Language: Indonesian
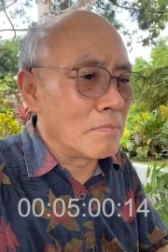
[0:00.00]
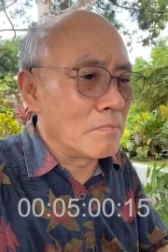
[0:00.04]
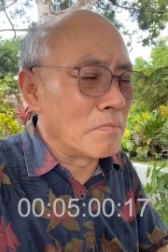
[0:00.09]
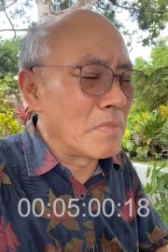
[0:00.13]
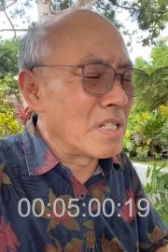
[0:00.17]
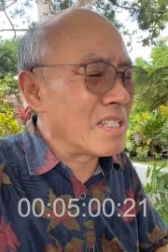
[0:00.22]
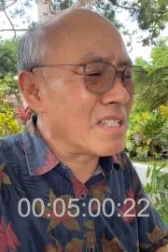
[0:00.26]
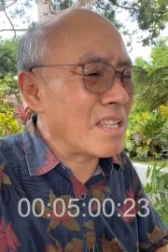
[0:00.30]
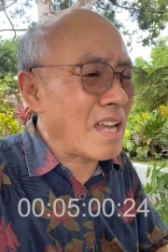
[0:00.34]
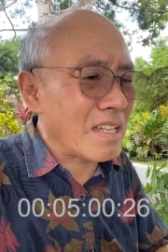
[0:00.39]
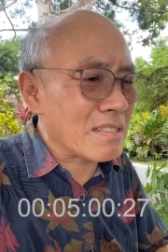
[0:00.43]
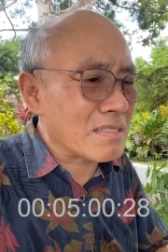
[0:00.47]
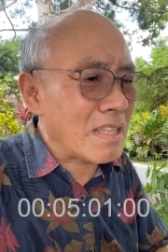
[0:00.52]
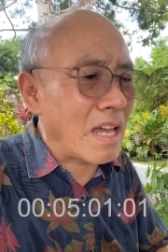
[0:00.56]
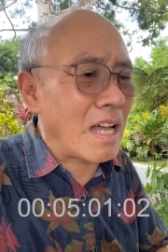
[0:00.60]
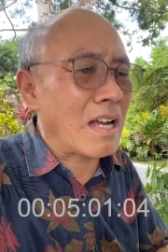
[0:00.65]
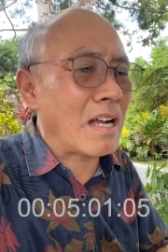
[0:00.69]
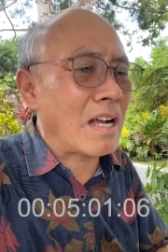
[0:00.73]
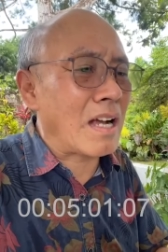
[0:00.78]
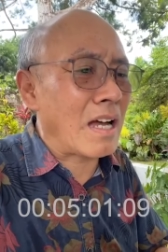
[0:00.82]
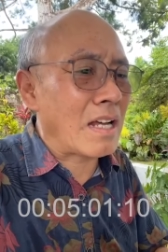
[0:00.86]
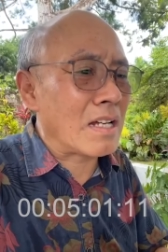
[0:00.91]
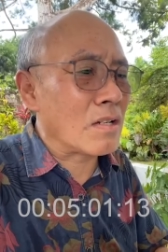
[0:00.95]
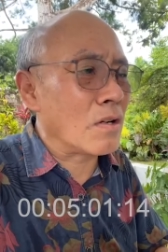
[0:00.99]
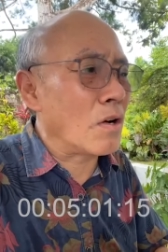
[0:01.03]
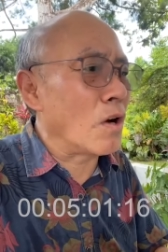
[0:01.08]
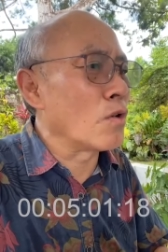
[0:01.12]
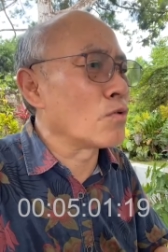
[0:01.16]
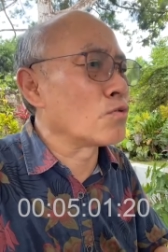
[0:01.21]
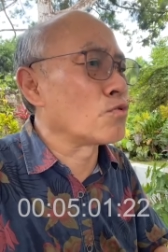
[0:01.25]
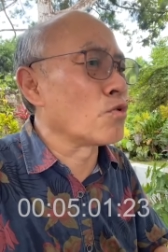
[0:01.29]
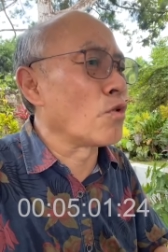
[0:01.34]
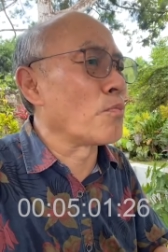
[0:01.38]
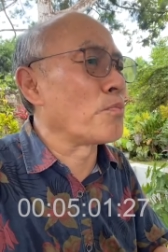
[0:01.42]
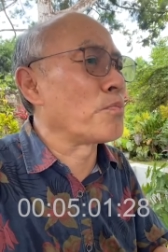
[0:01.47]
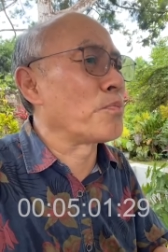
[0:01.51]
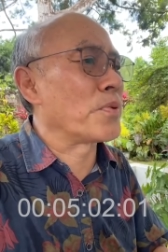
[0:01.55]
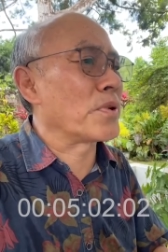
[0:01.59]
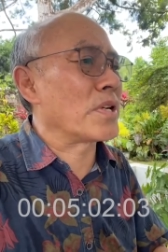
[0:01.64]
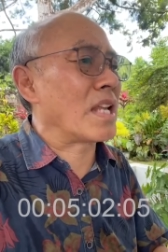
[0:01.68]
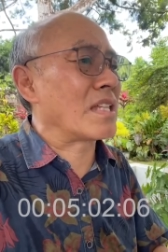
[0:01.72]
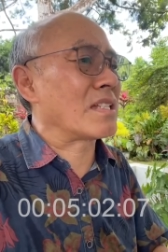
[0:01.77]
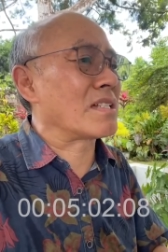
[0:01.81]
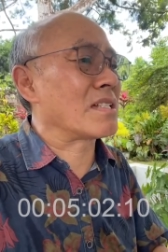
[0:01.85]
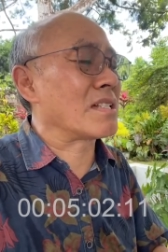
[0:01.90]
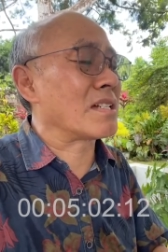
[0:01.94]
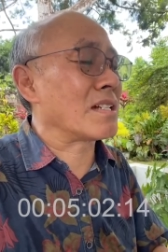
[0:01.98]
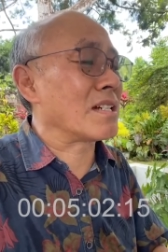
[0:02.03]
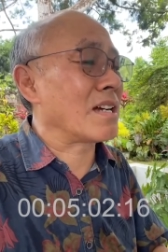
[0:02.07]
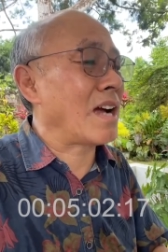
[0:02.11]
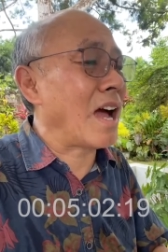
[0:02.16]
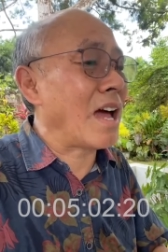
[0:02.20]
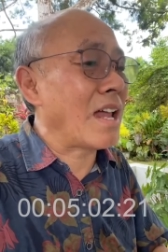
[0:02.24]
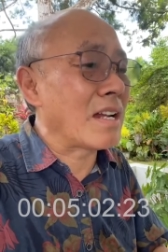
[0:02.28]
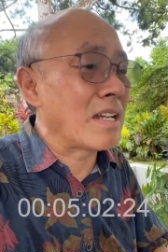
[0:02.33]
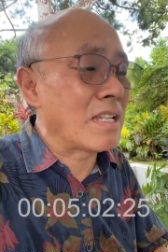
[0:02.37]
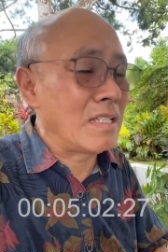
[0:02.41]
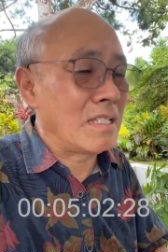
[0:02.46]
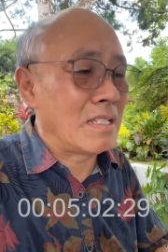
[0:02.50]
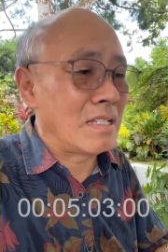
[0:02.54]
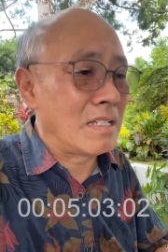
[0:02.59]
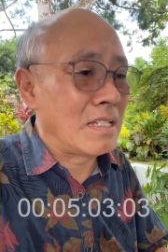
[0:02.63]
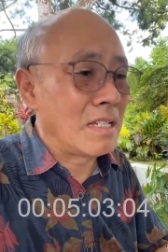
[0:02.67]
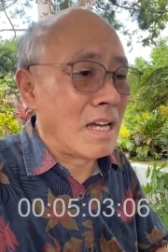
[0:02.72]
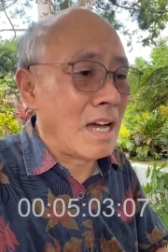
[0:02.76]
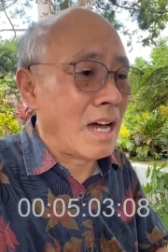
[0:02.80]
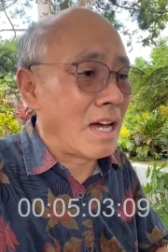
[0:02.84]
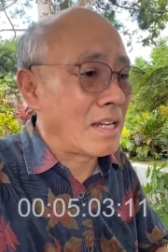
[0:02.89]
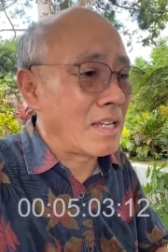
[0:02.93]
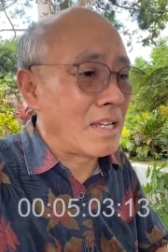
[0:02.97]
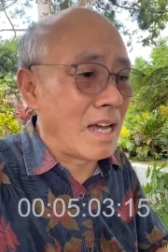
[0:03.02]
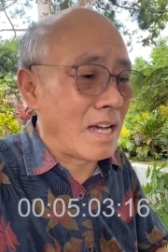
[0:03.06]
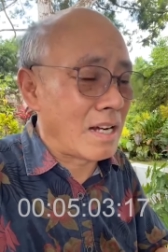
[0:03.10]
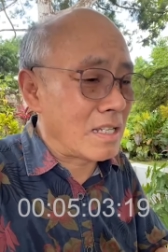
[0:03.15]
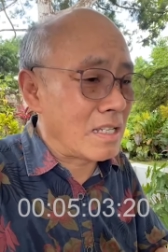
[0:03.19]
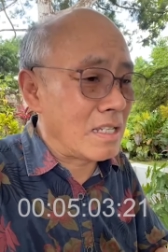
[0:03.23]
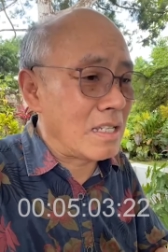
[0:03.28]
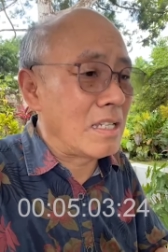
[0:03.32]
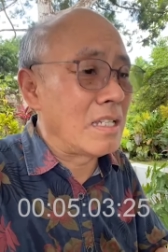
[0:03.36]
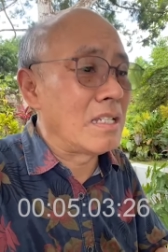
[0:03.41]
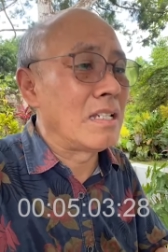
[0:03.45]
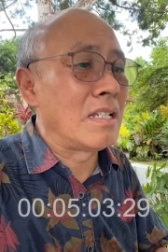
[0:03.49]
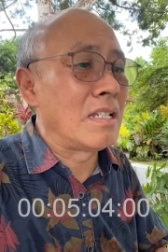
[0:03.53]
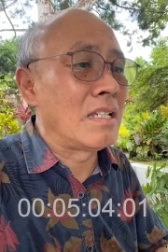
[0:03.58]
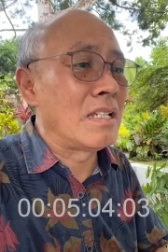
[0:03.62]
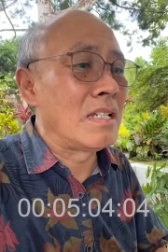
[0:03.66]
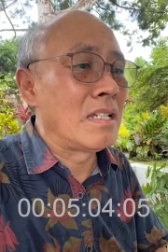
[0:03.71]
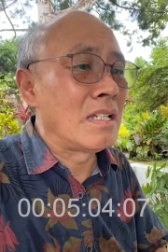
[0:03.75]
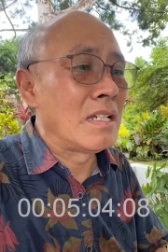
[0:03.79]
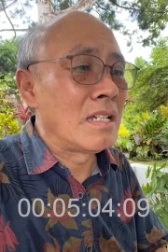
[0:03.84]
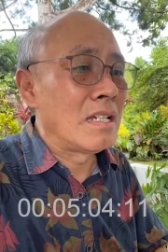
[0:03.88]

menyatakan, aduh berat sekali hari-hari ini.